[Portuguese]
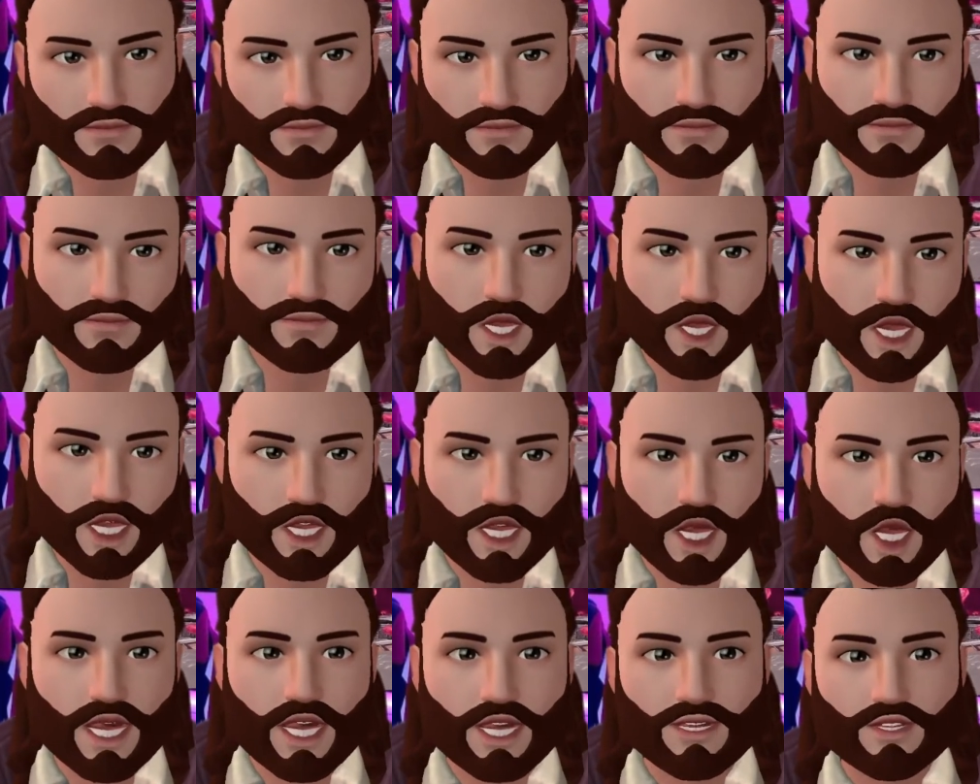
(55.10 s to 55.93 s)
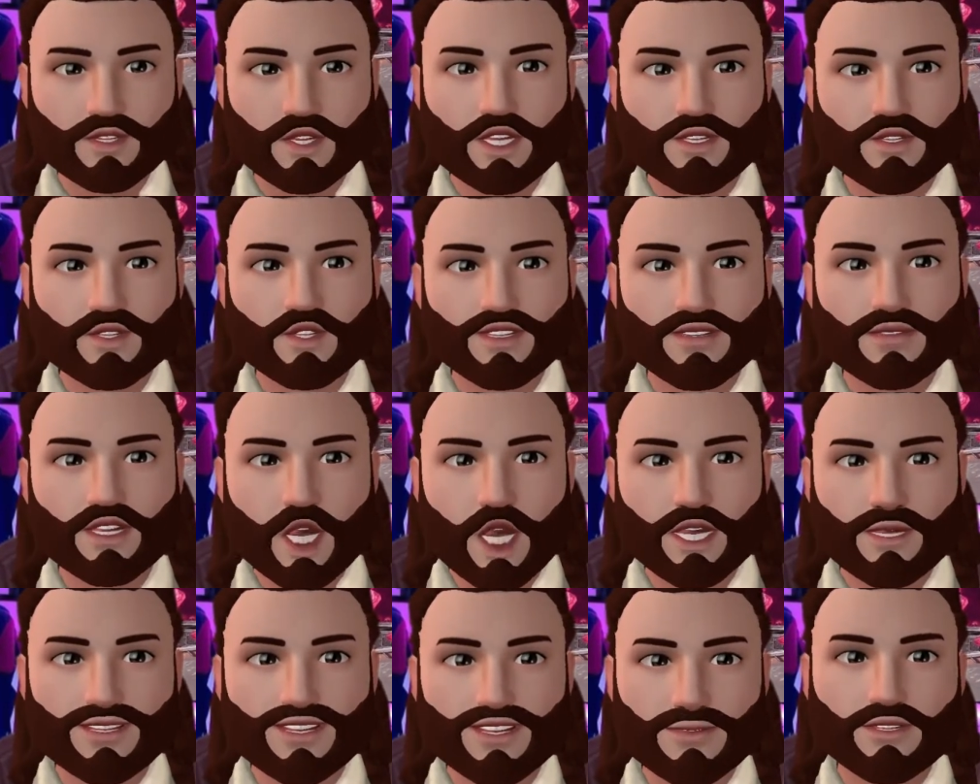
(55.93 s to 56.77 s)
com alguns
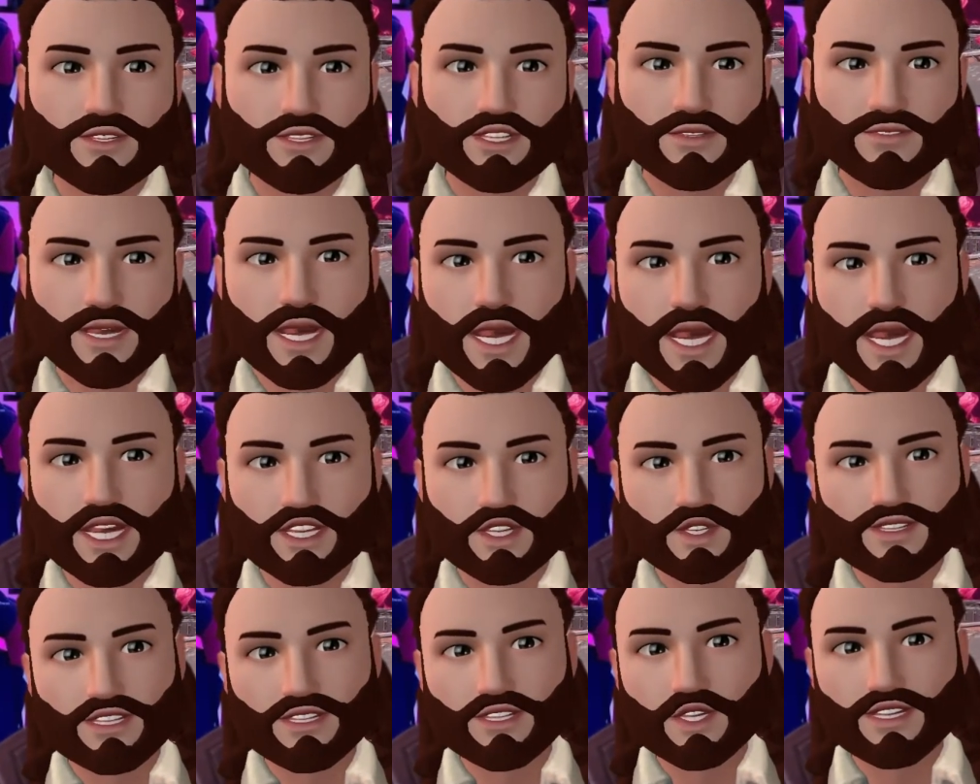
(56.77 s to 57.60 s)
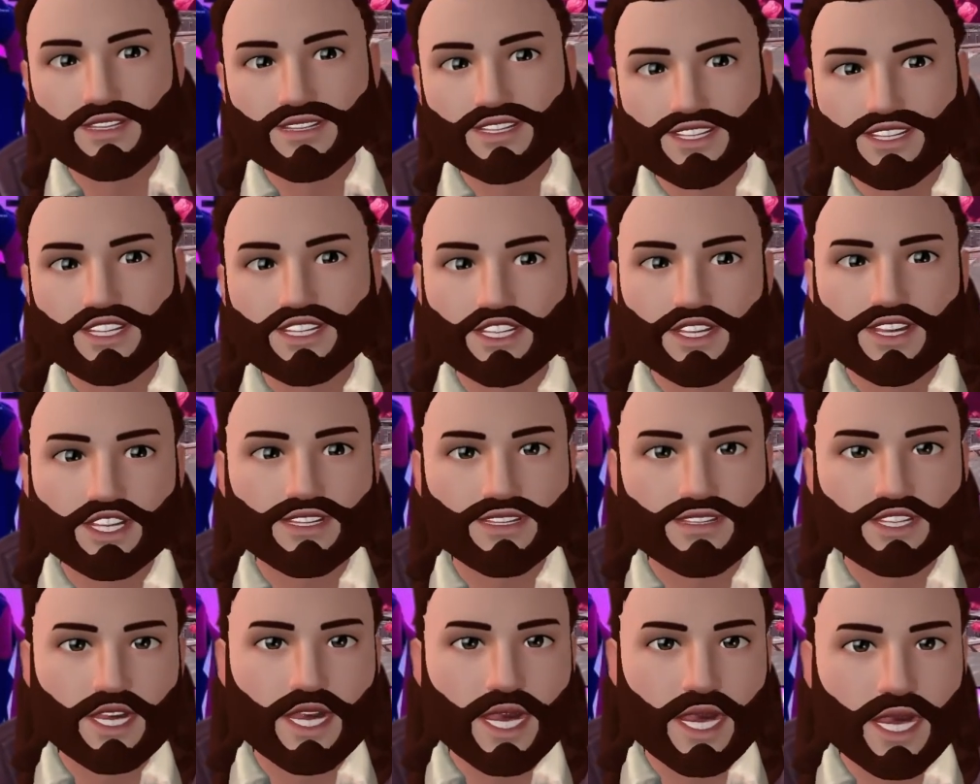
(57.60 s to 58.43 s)
comentários nos vídeos de
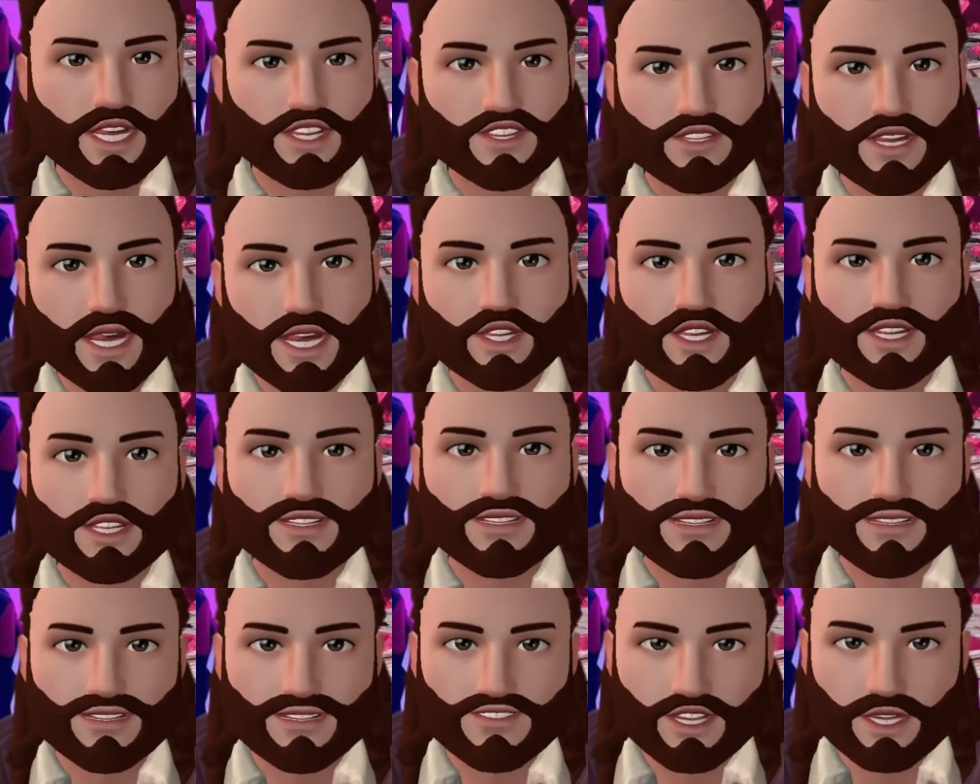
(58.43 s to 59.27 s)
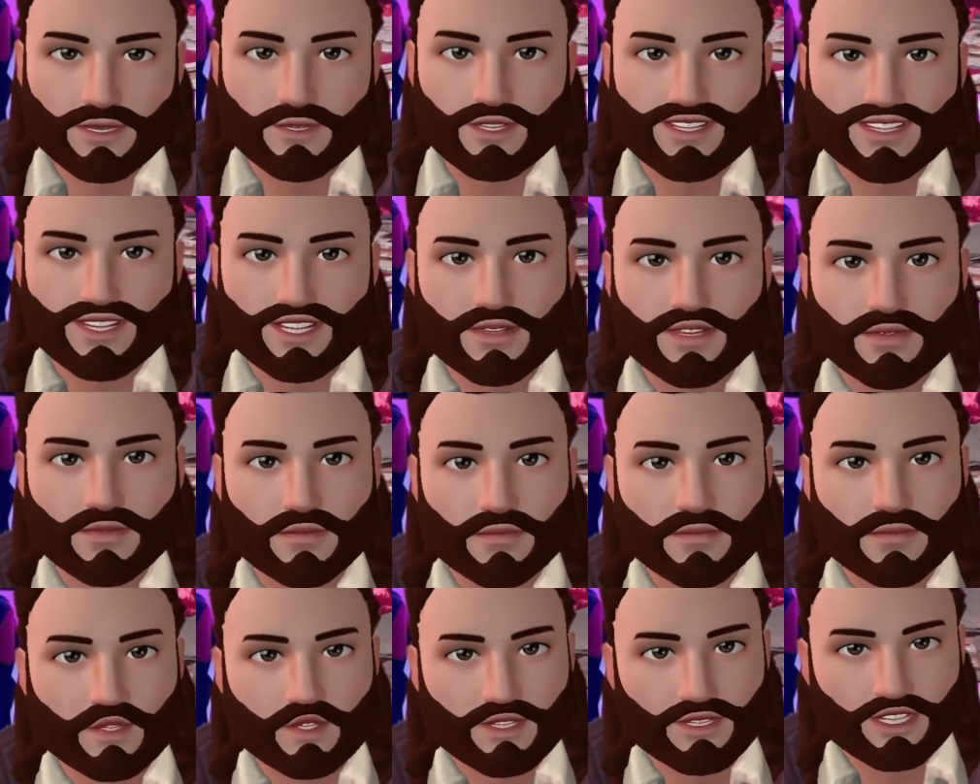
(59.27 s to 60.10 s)
xCloud falando sobre
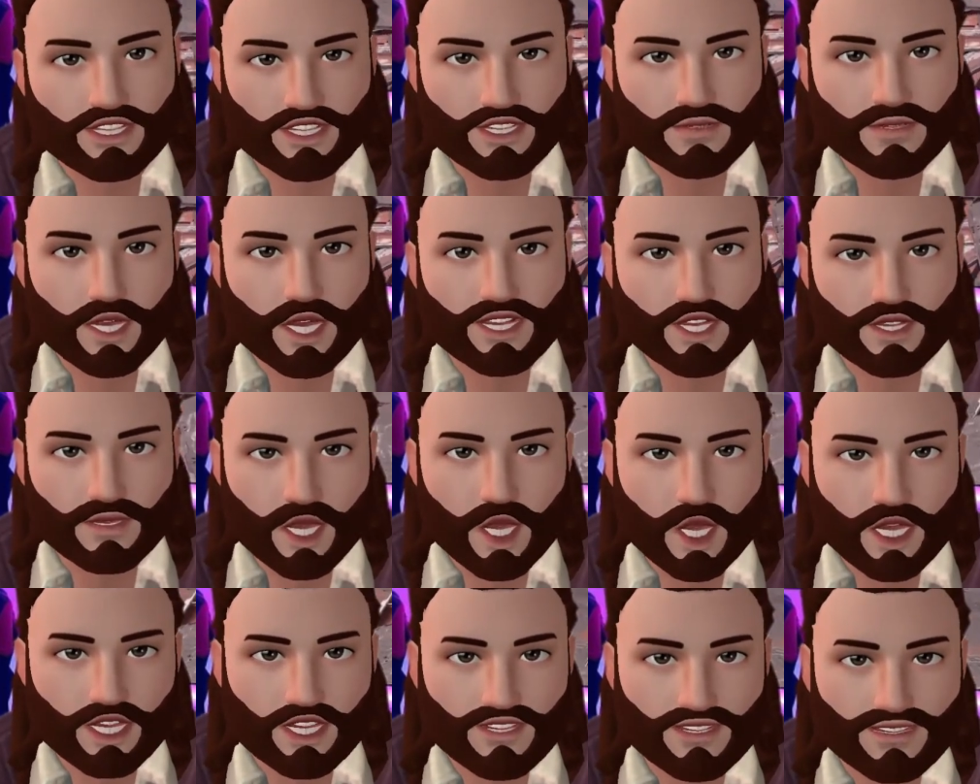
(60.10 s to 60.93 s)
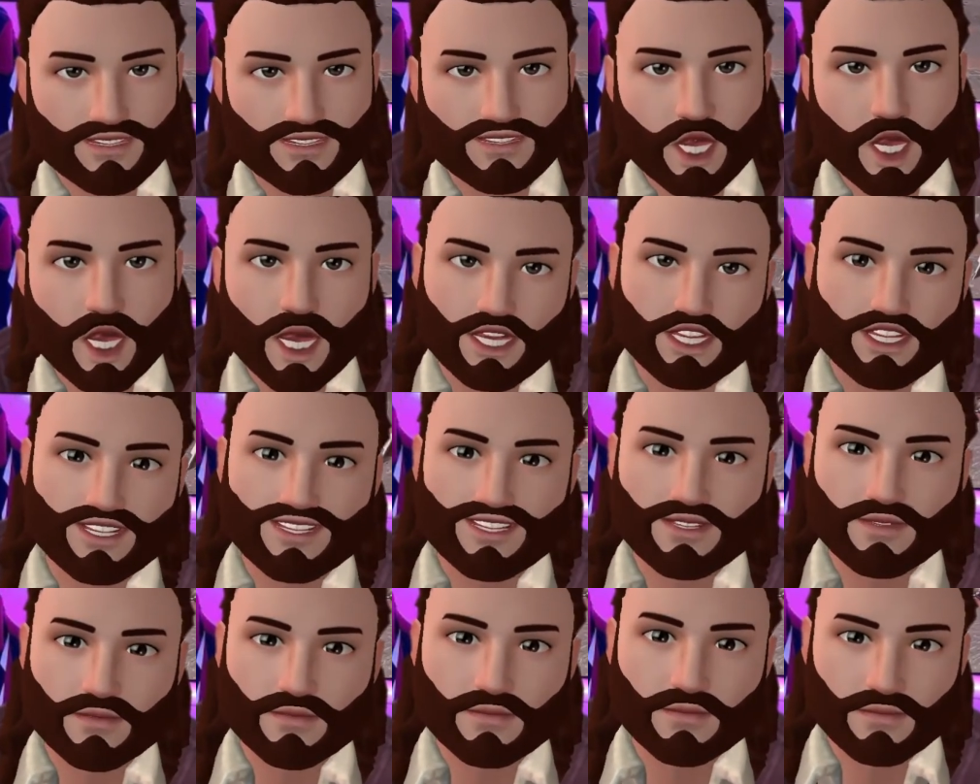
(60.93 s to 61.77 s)
um novo console
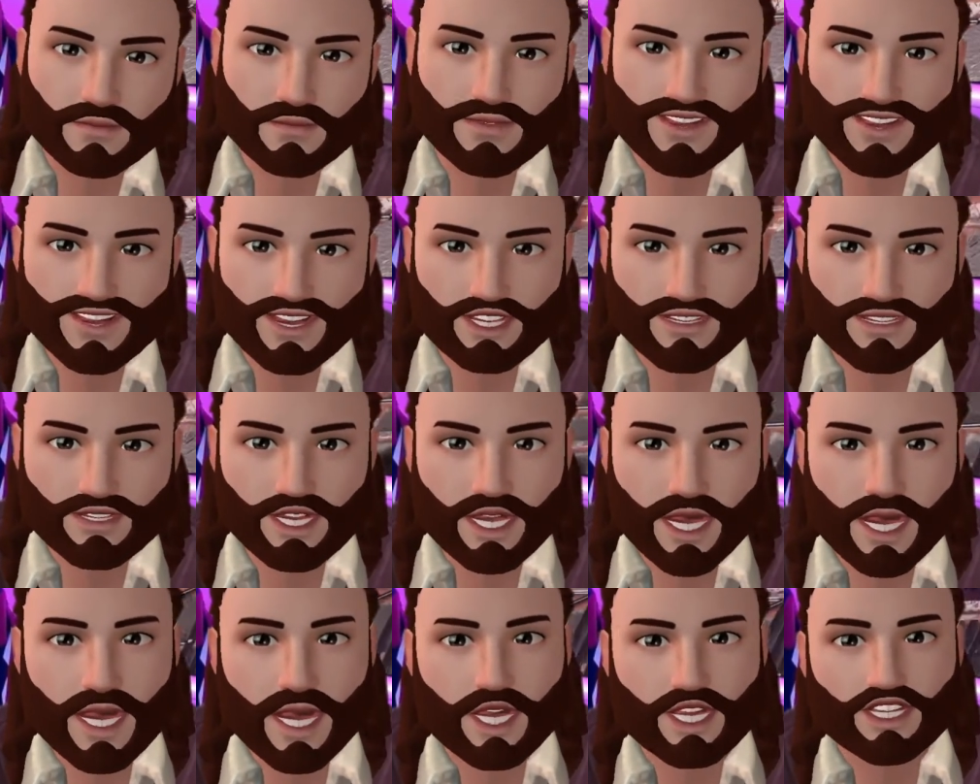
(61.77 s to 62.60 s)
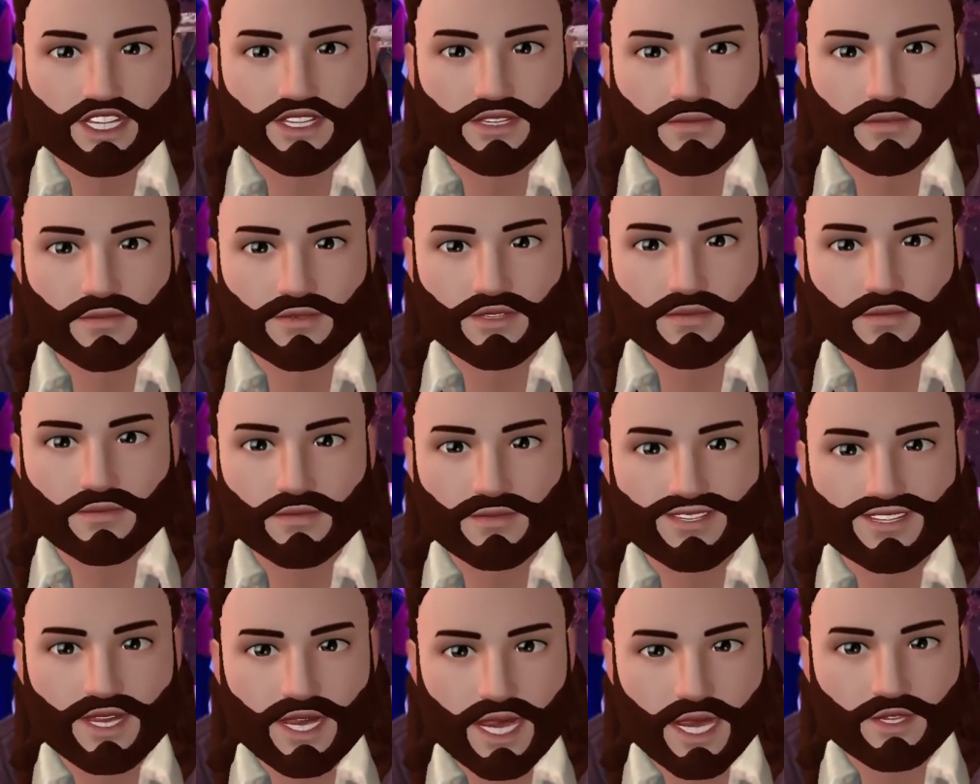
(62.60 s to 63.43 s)
xCloud.
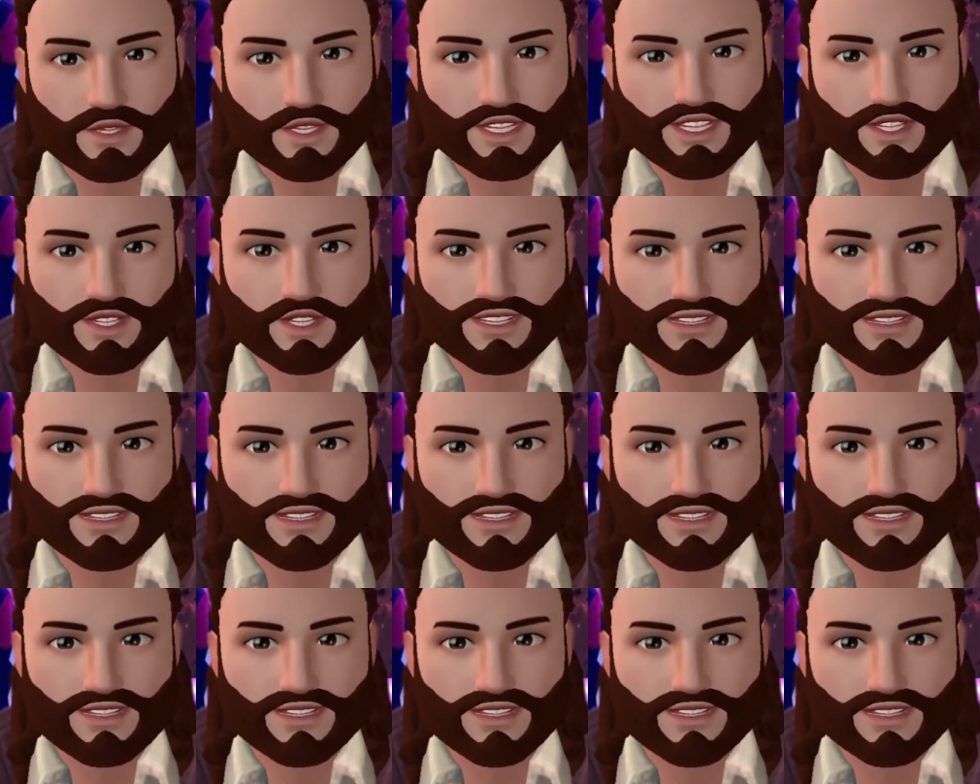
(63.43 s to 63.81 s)
E alguns